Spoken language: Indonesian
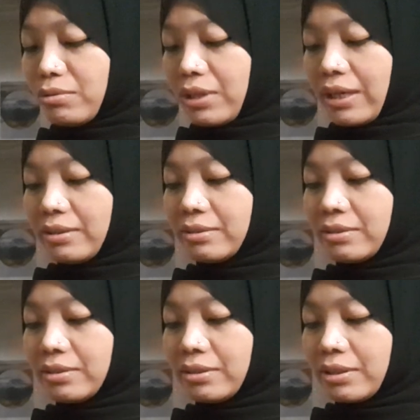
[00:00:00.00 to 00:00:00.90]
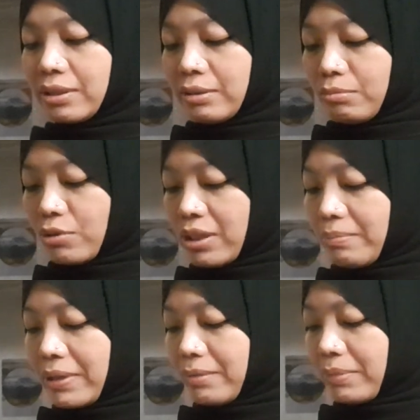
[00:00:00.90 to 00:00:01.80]
dulu ya
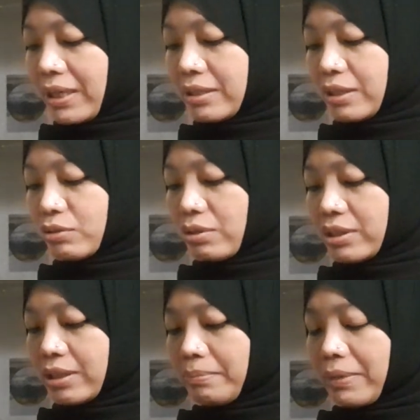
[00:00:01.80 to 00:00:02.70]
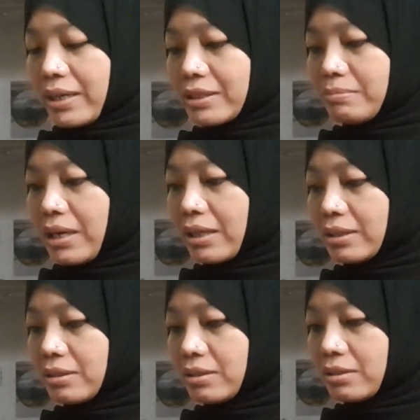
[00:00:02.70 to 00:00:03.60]
bukanya pelan-pelan ya soalnya ini panas banget